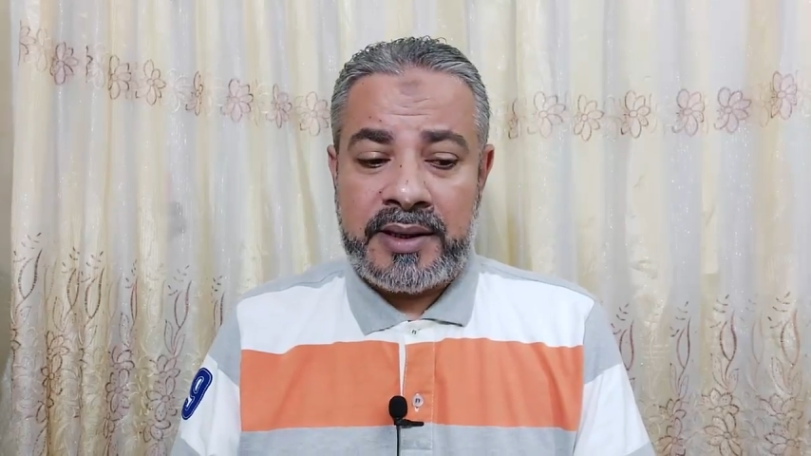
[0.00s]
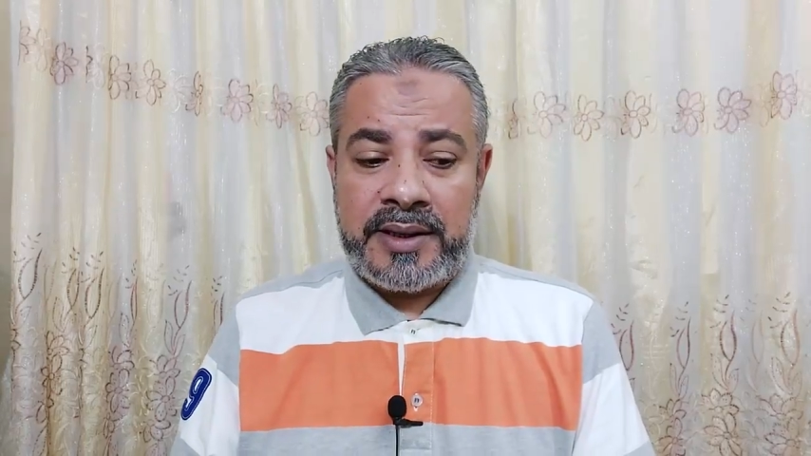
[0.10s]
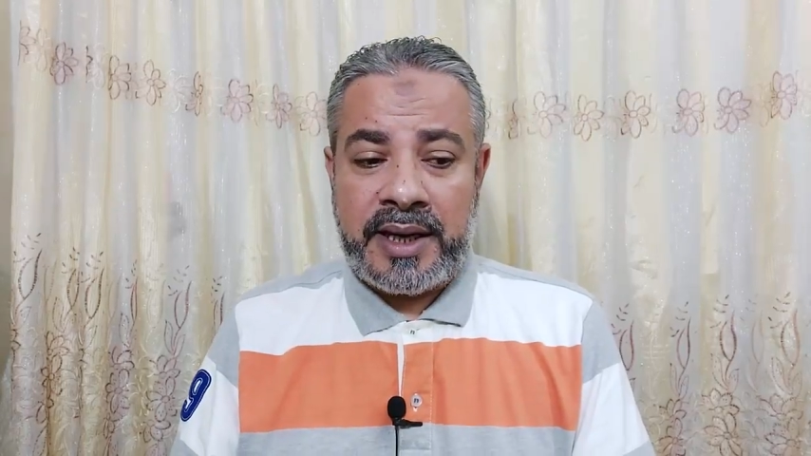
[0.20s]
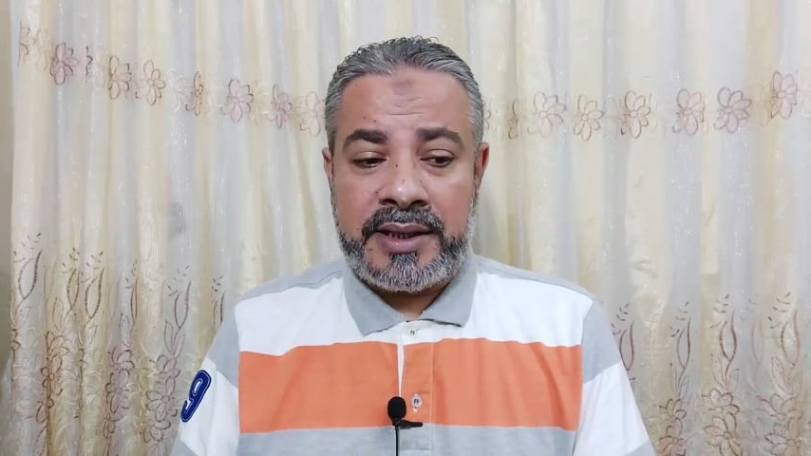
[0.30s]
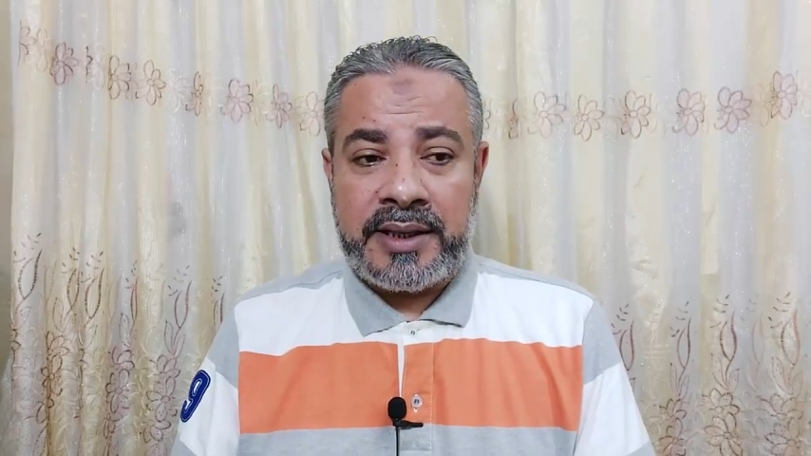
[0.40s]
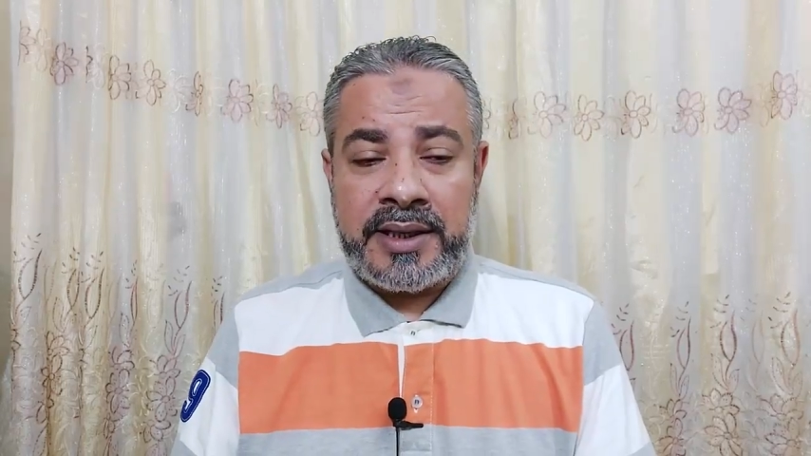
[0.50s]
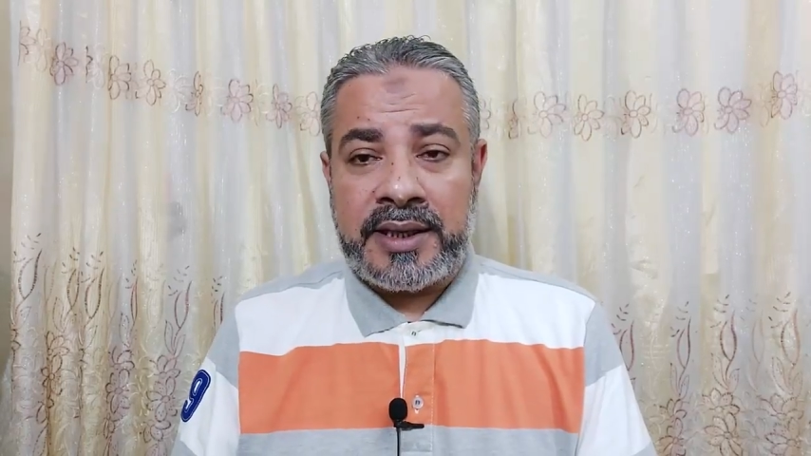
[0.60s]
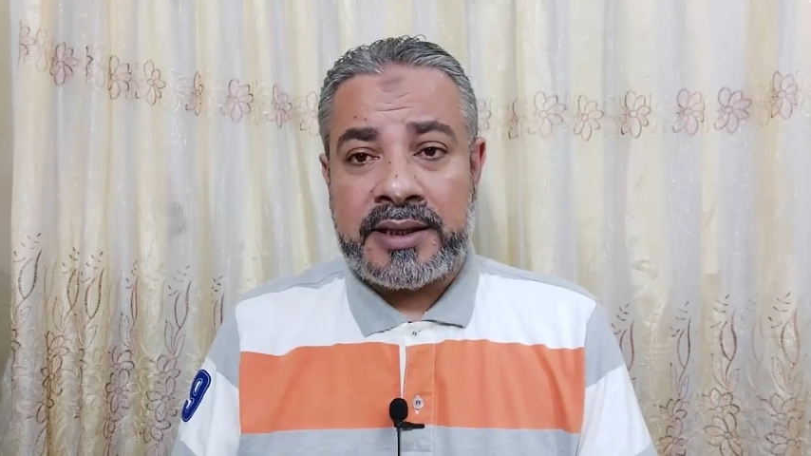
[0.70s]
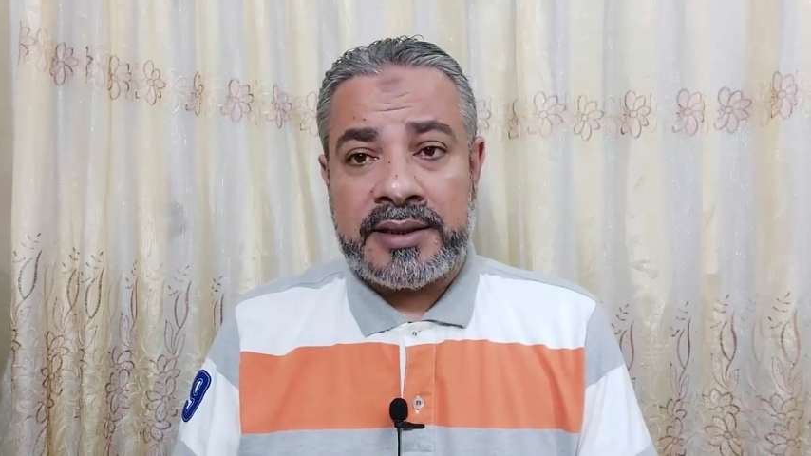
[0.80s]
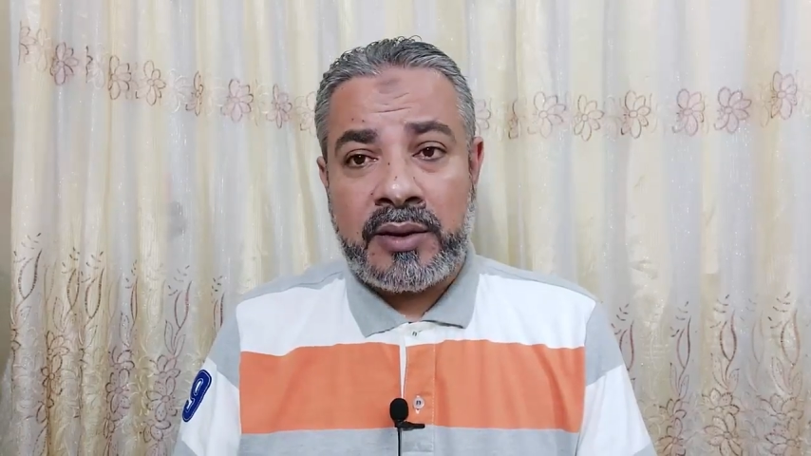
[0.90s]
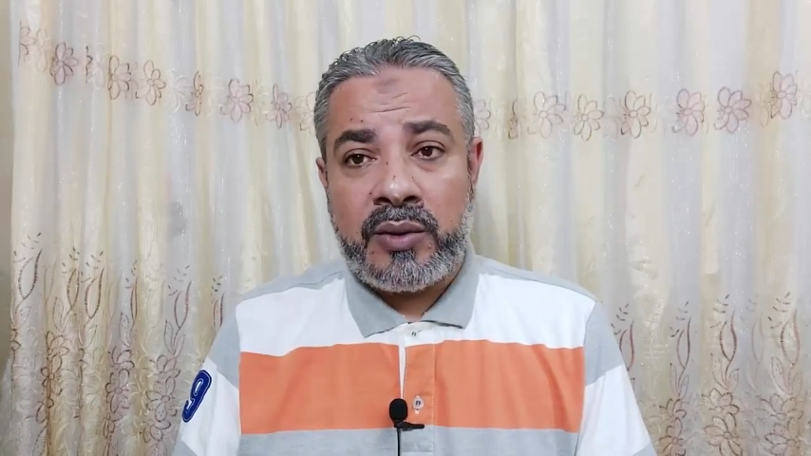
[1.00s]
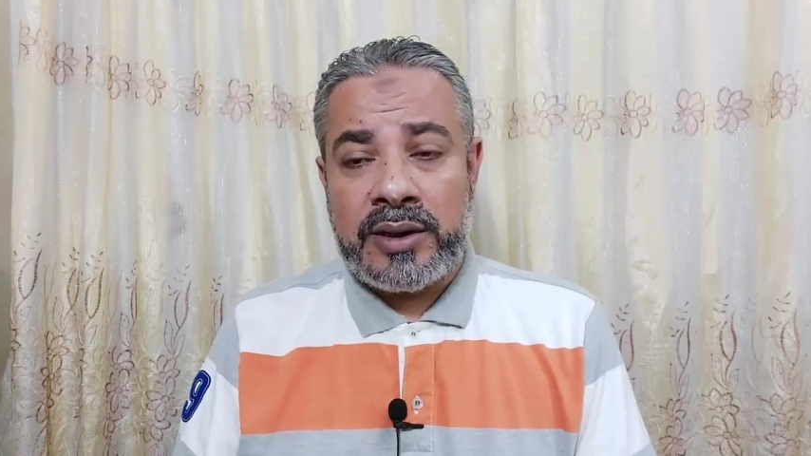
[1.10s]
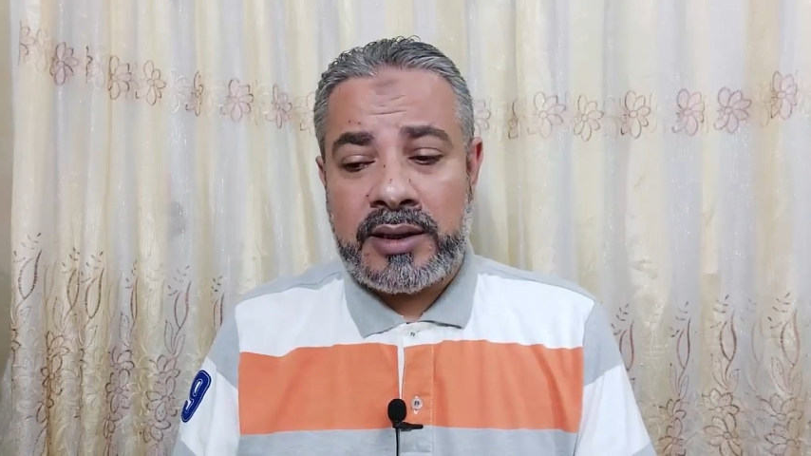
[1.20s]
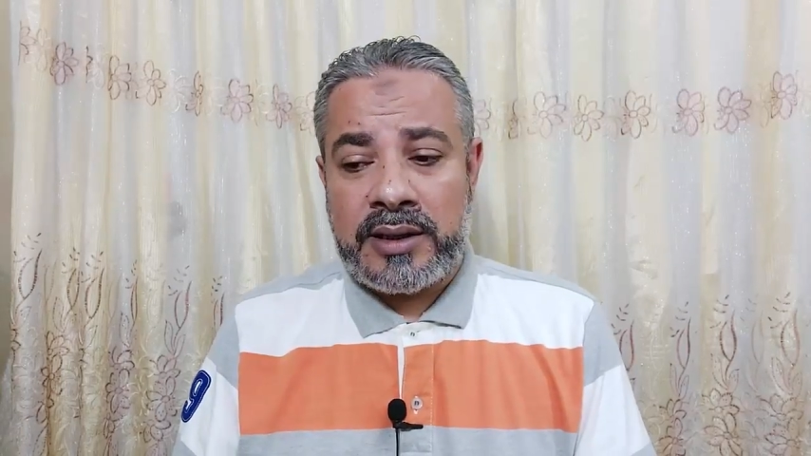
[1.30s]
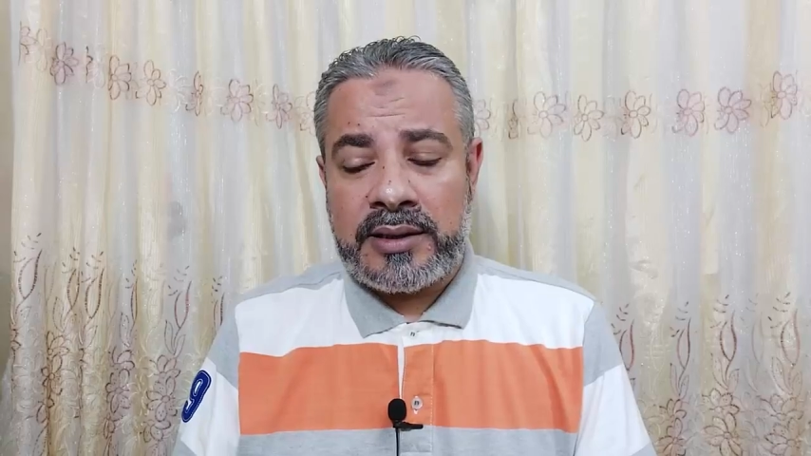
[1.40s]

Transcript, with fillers: يعني إذا تزوج,